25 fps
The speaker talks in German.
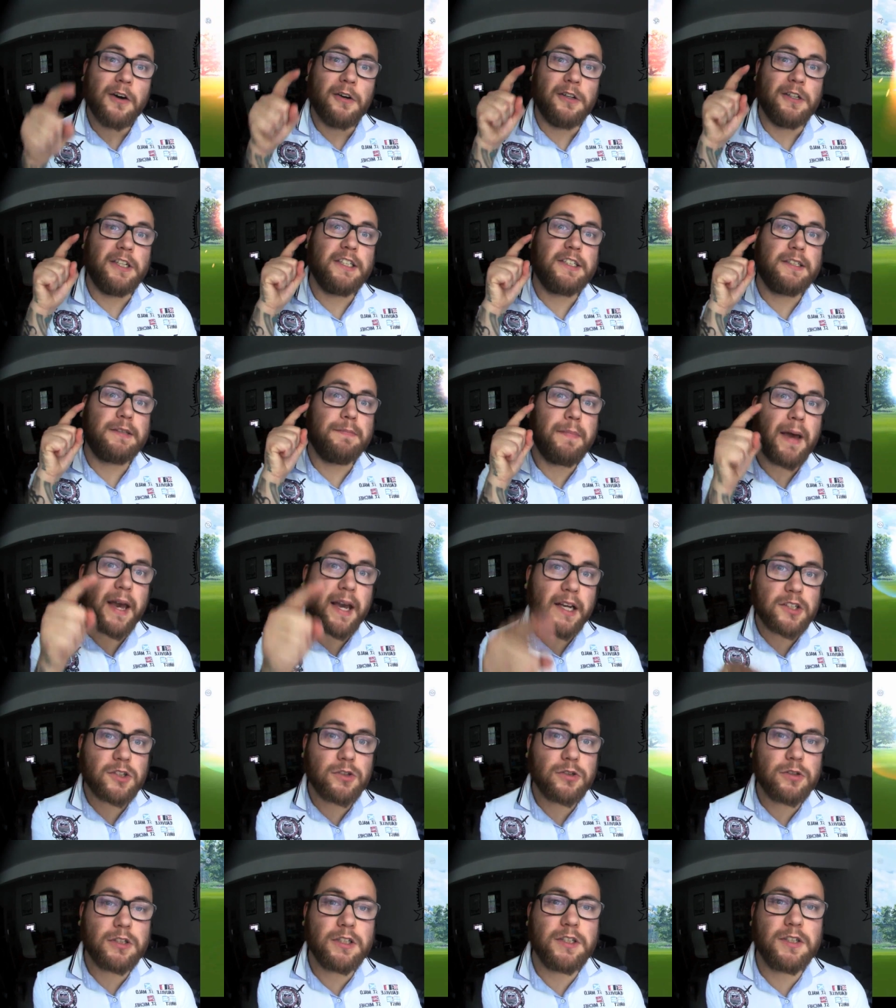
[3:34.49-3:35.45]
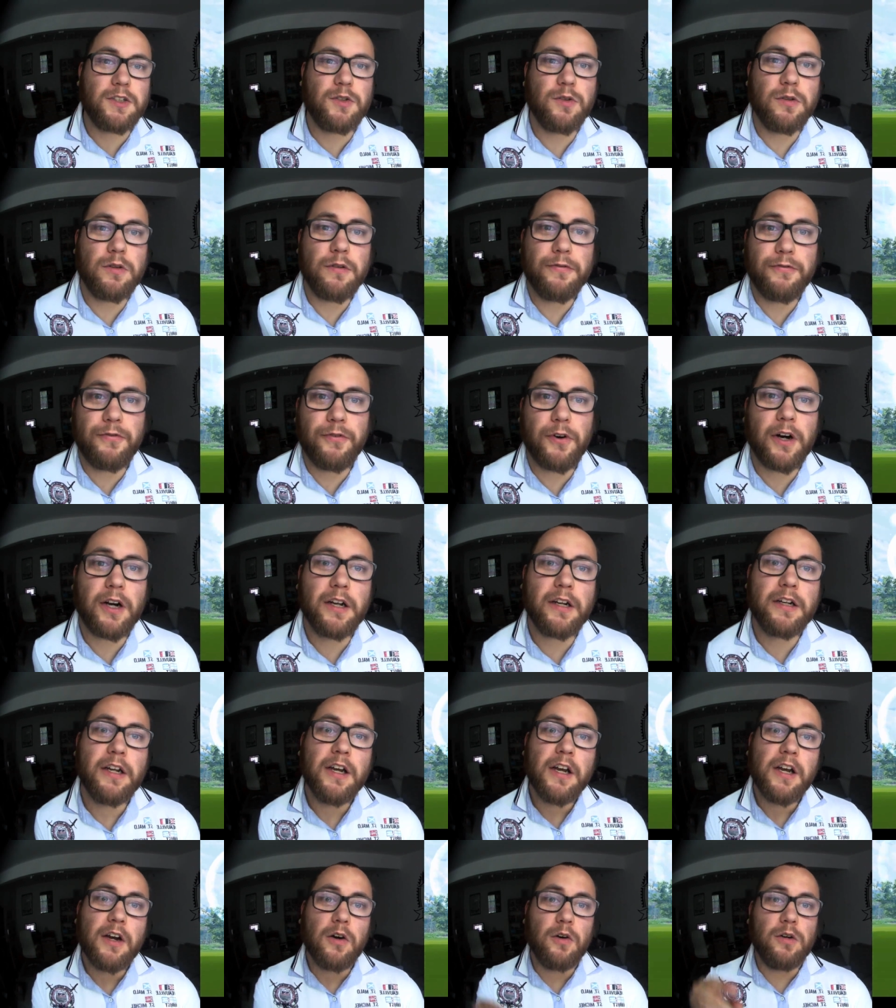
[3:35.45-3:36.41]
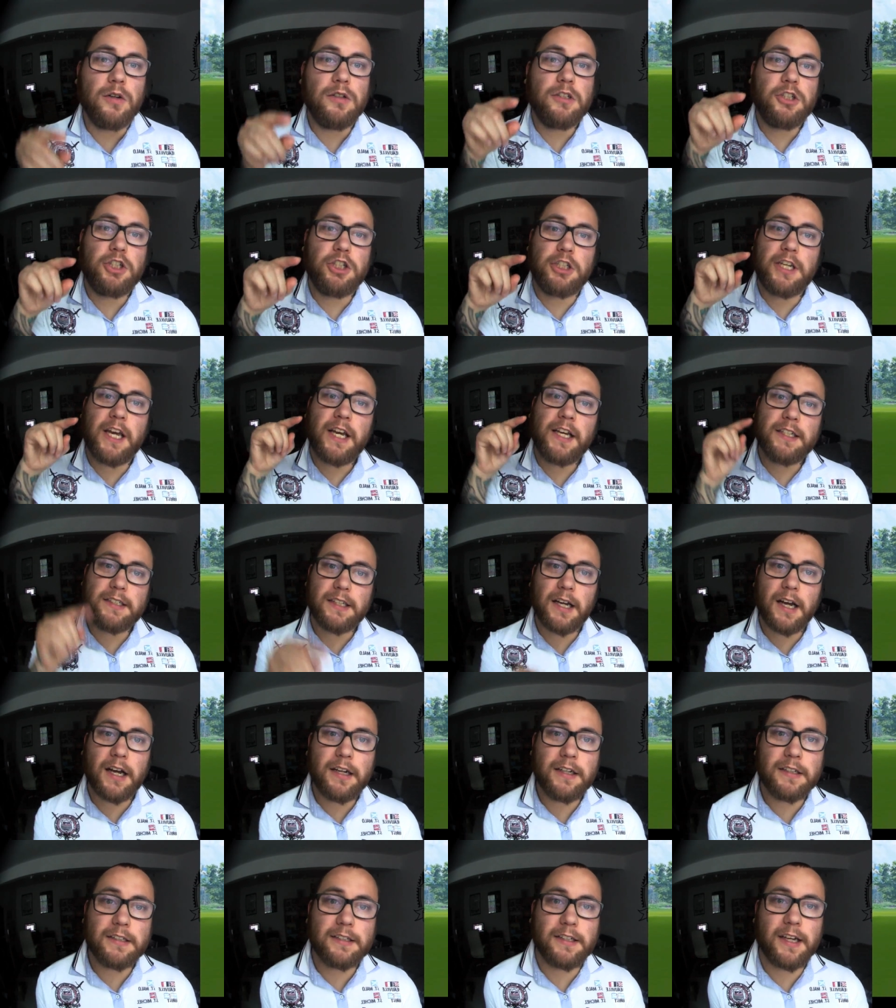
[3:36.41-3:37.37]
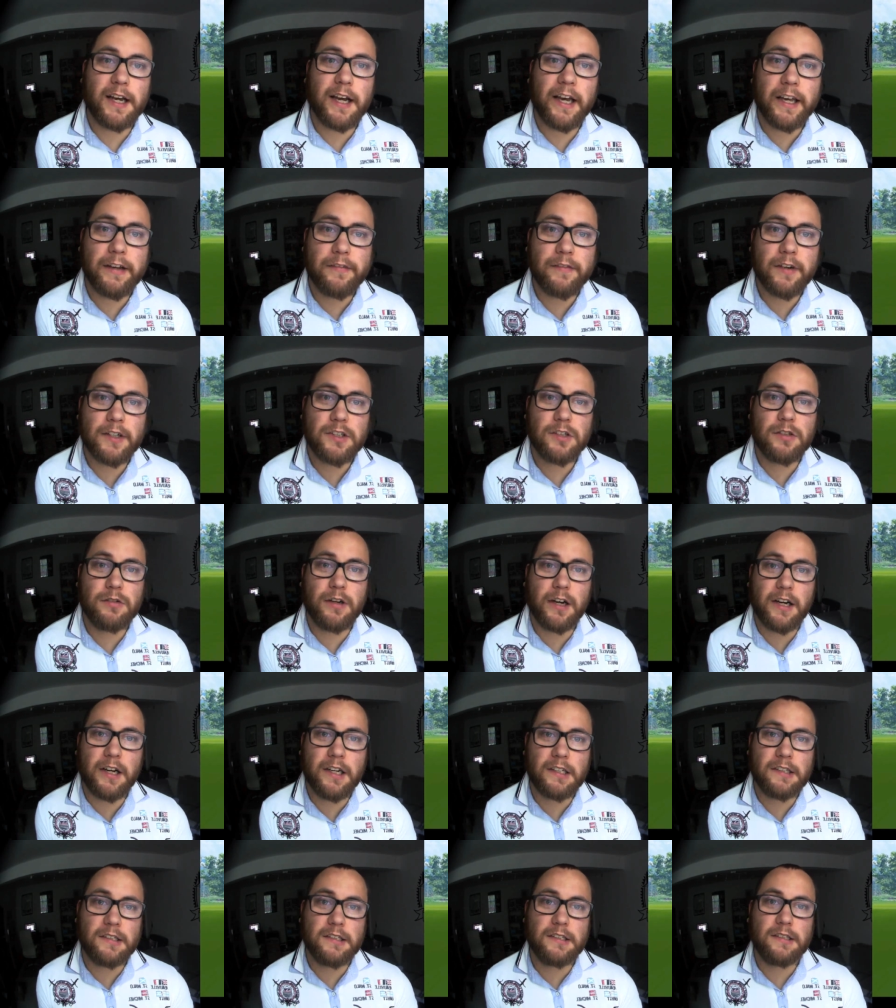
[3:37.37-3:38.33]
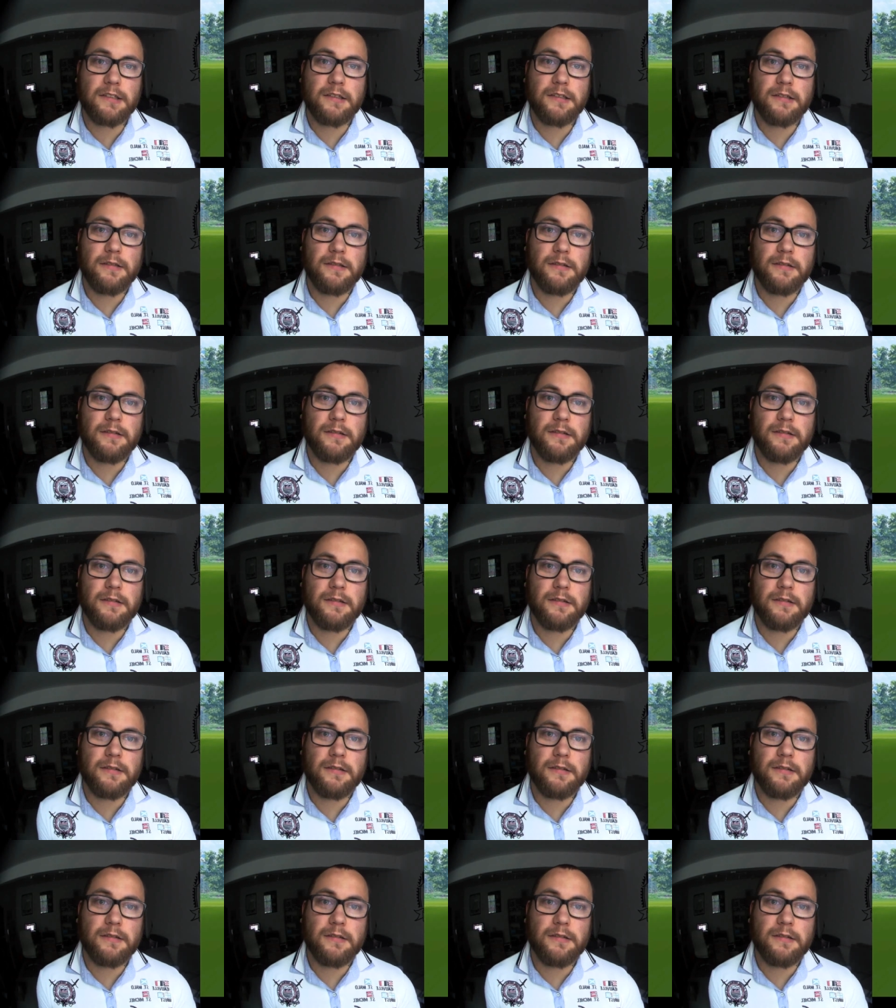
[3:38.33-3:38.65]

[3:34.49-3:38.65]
Und jetzt merkst du das sofort und steckst alles rein, was du hast.